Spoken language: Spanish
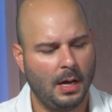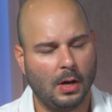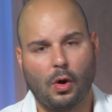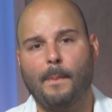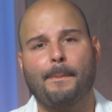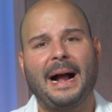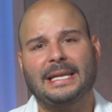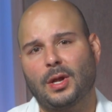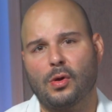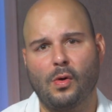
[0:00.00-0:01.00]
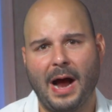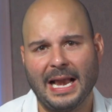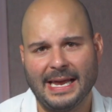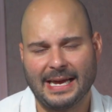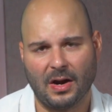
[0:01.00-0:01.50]
compártelo con
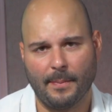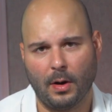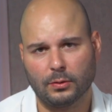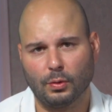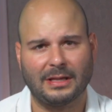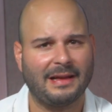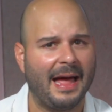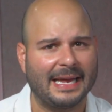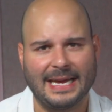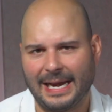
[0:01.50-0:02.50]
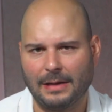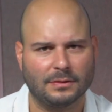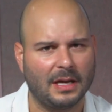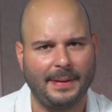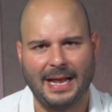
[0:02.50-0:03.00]
alguien que a lo mejor tú sabes que quiere ir a un
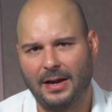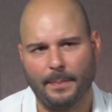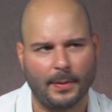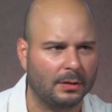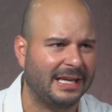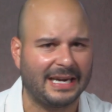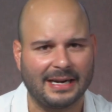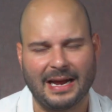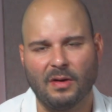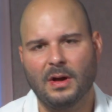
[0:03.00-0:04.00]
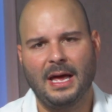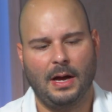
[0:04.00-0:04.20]
seminario, pero está trancado.